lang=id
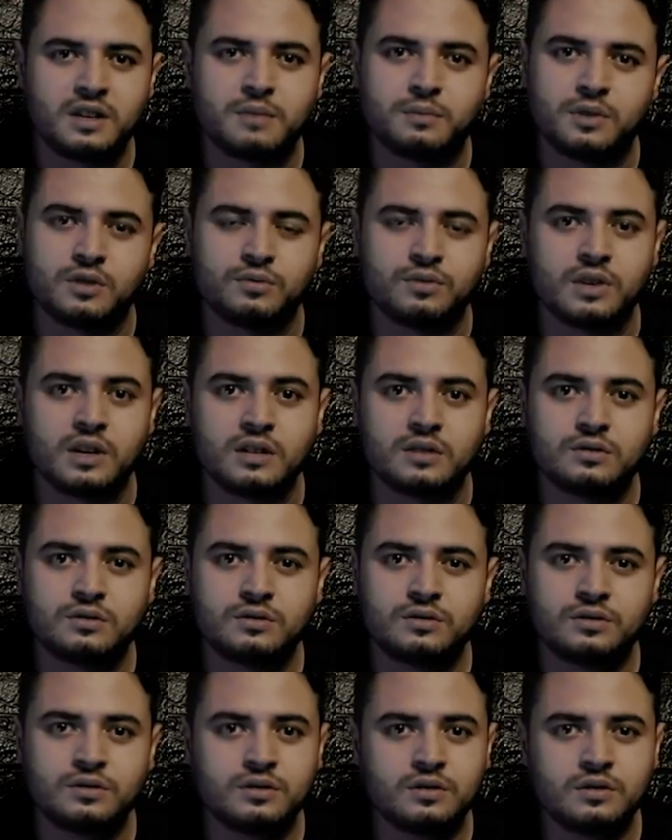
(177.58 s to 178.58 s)
yang belum
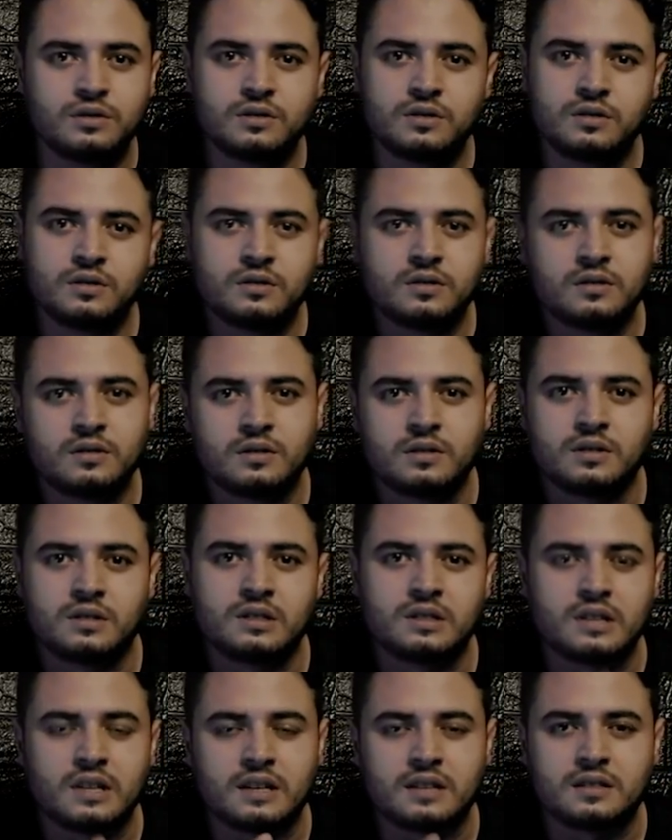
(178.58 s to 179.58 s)
tahu,
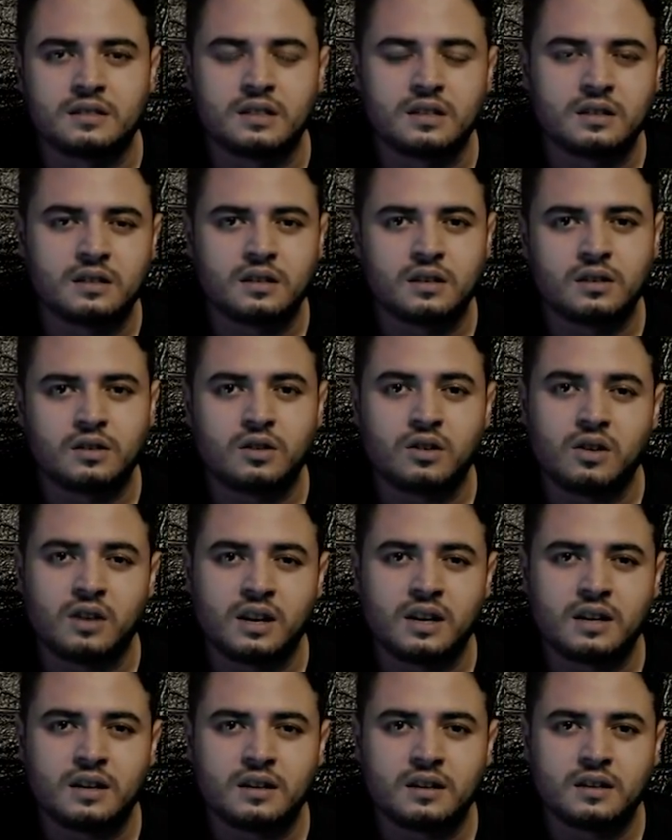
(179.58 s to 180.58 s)
gangsing
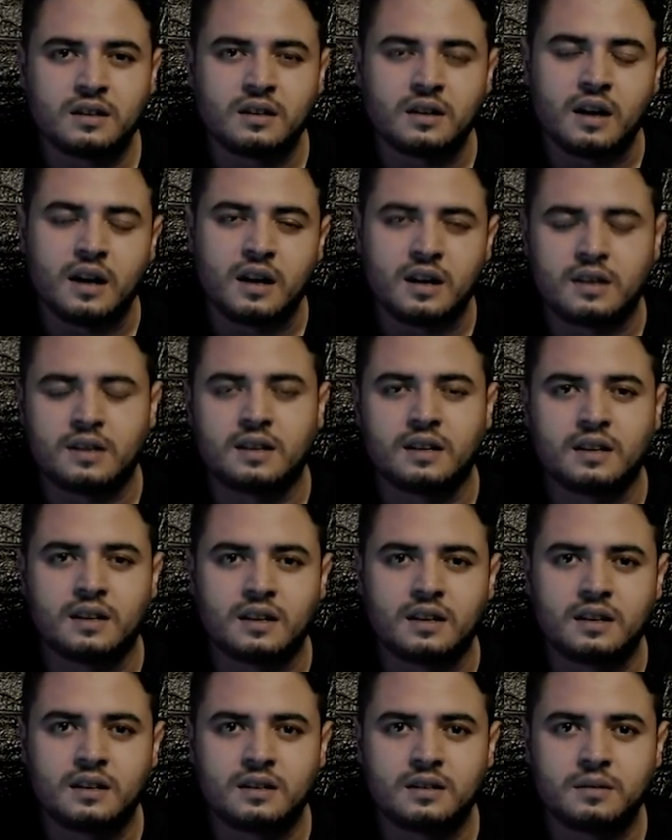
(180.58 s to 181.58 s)
tengkorak
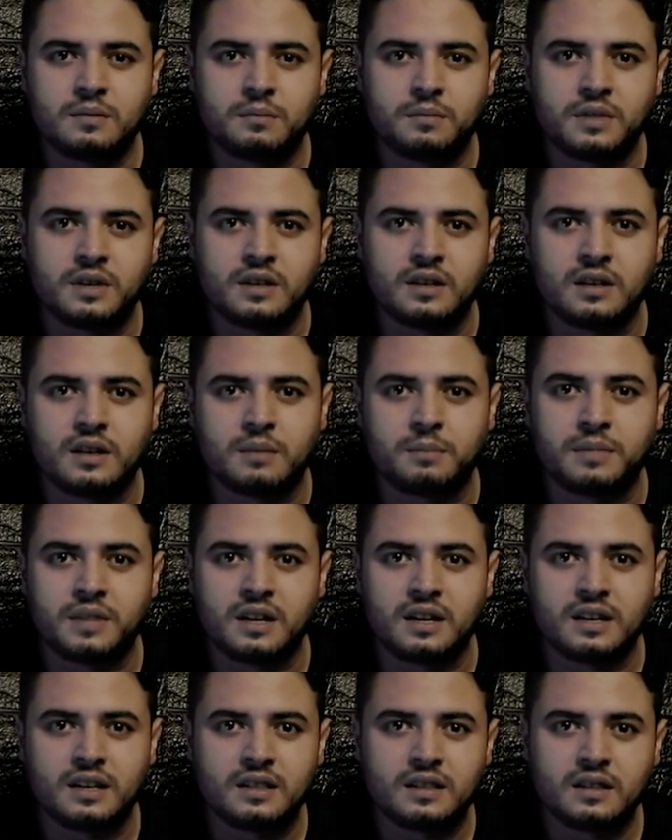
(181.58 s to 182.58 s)
adalah media
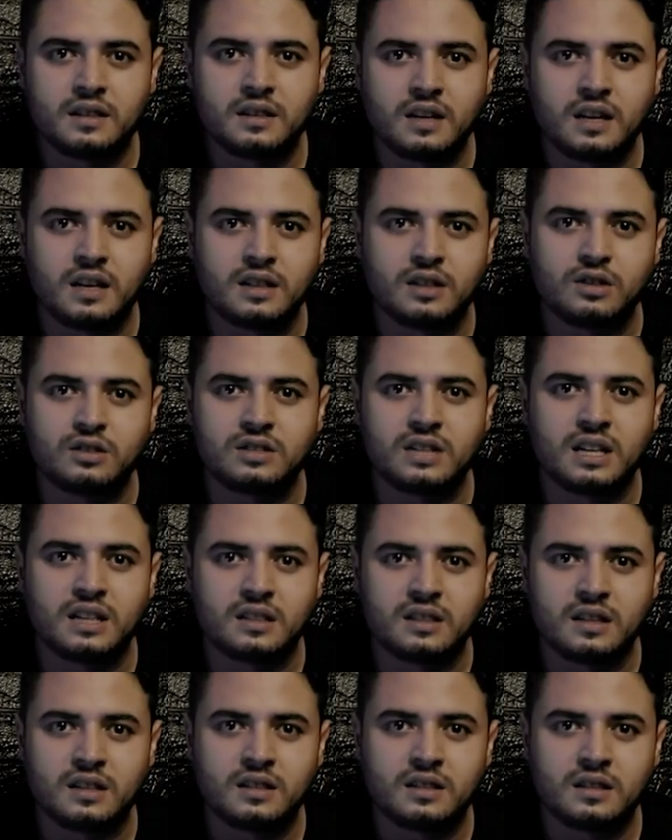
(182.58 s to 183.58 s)
pelet atau
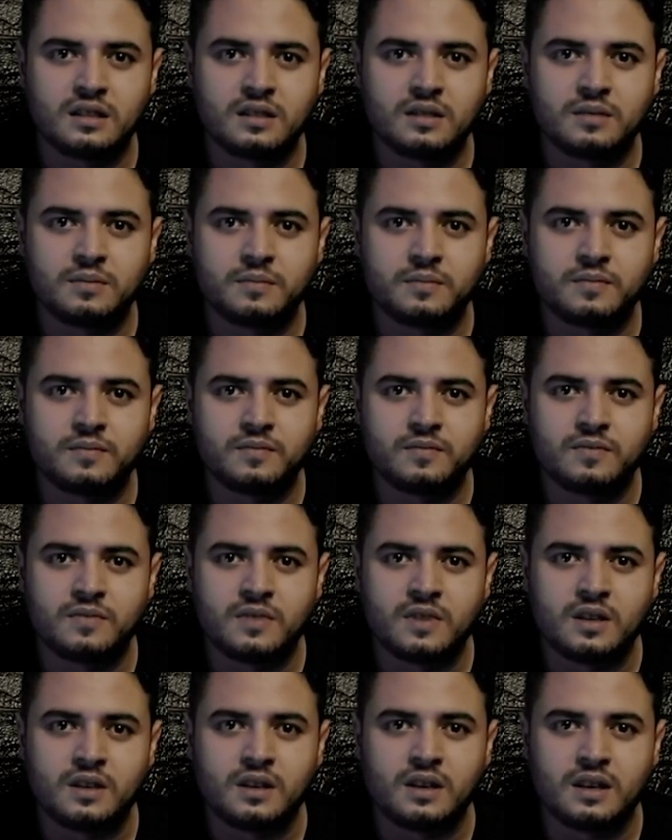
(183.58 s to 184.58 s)
santet
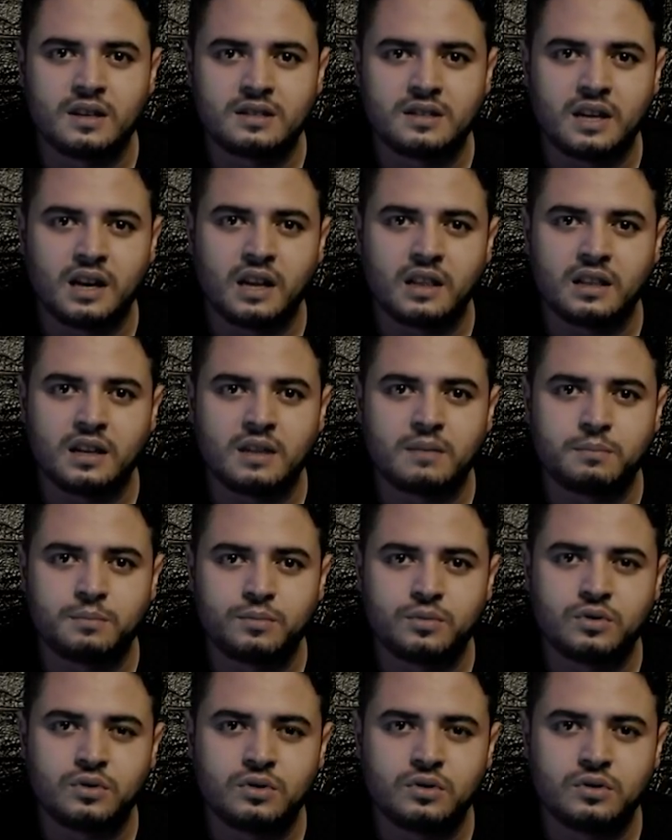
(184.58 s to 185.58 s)
yang sangat
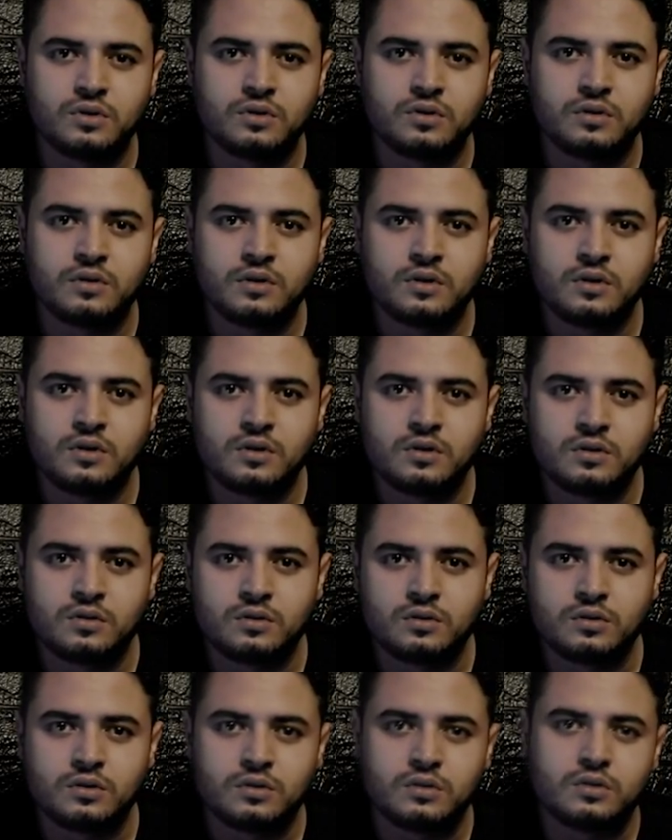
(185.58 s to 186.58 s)
ampuh
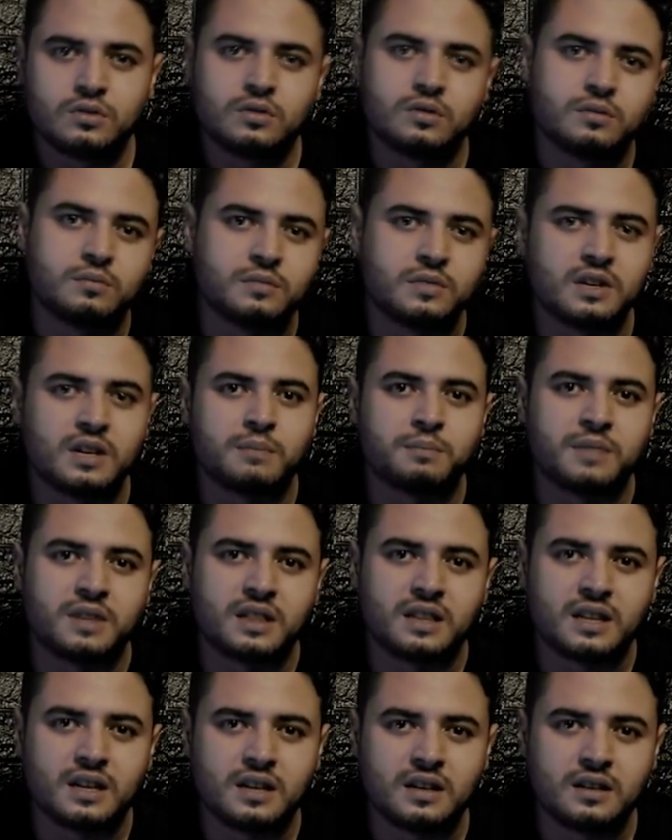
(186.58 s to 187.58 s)
untuk
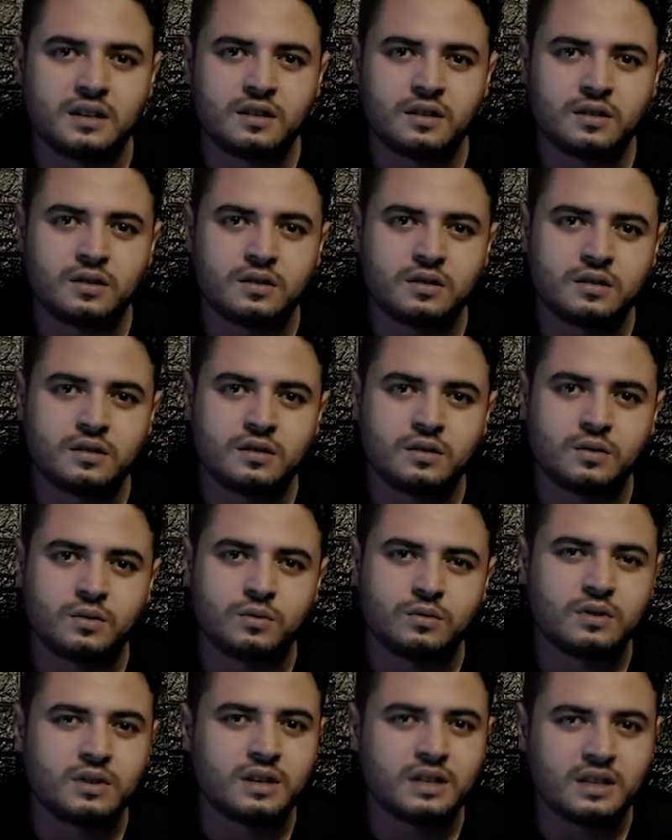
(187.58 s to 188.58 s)
mendapatkan
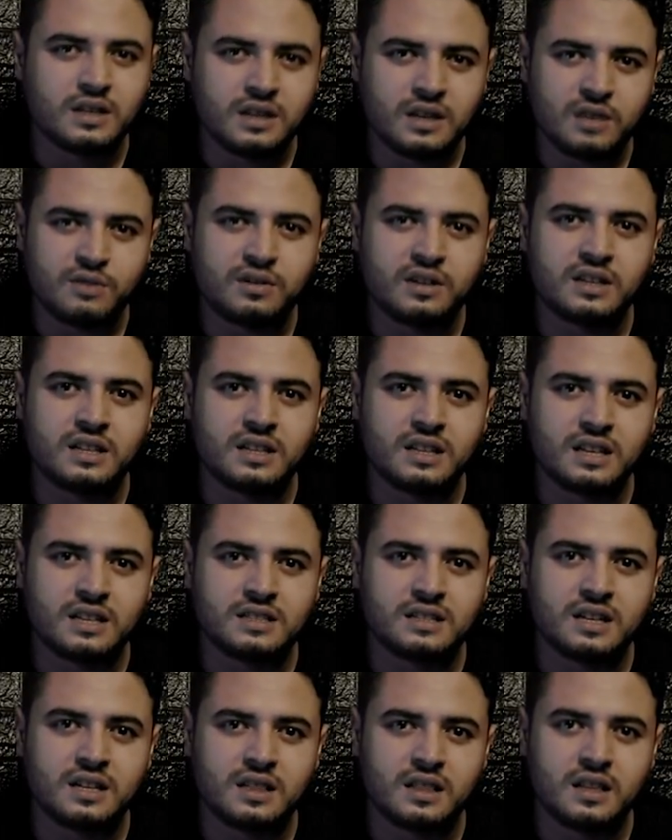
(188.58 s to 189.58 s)
wanita-wanita
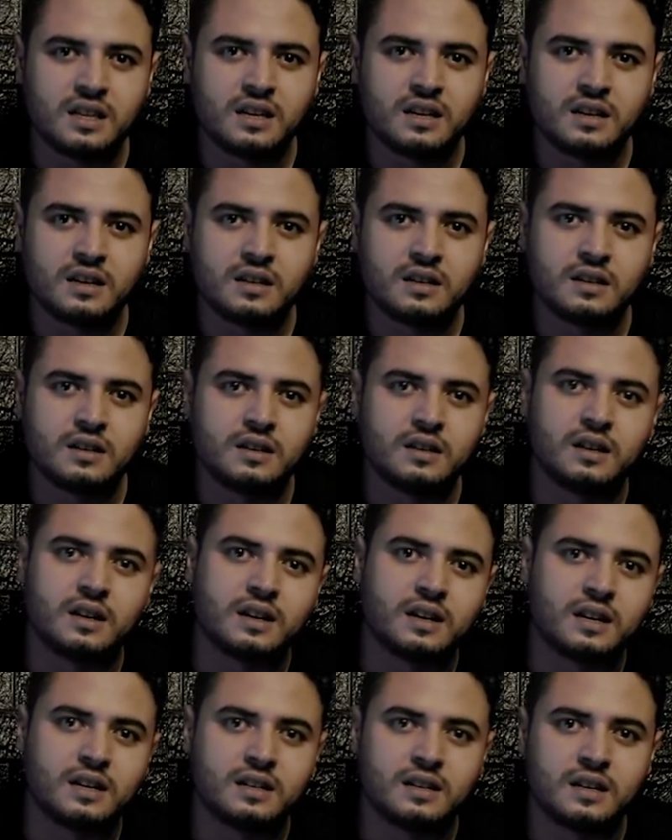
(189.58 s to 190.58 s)
cantik
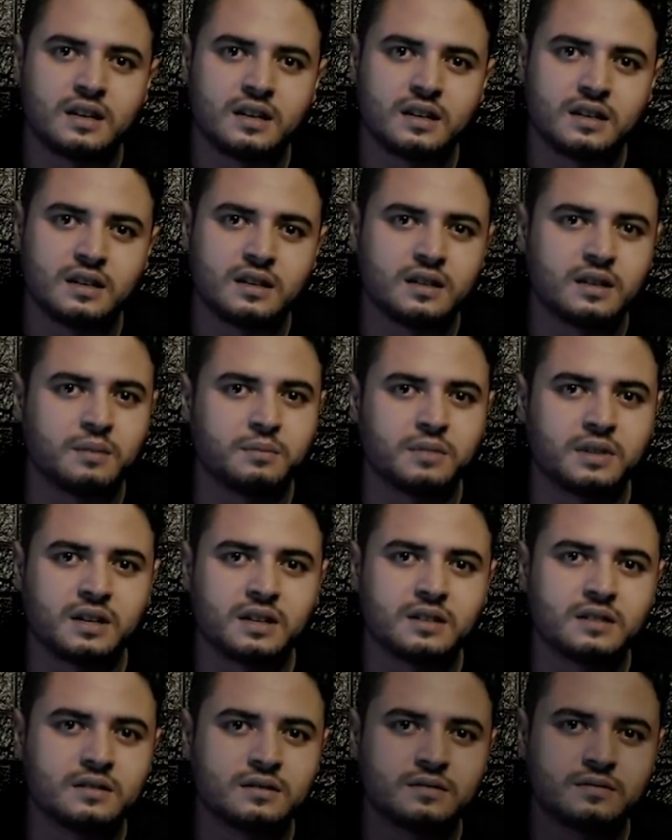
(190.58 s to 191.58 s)
yang Anda
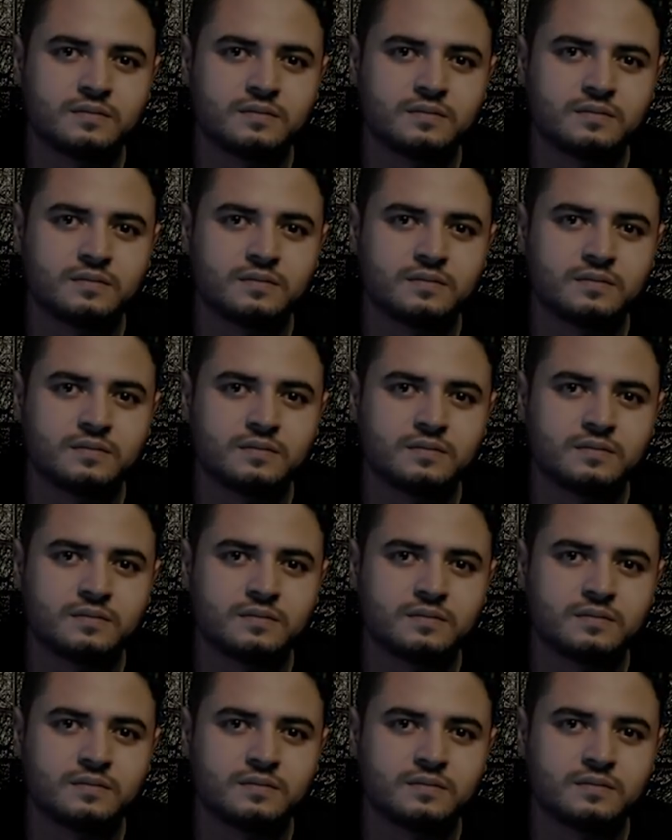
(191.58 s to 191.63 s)
idamkan.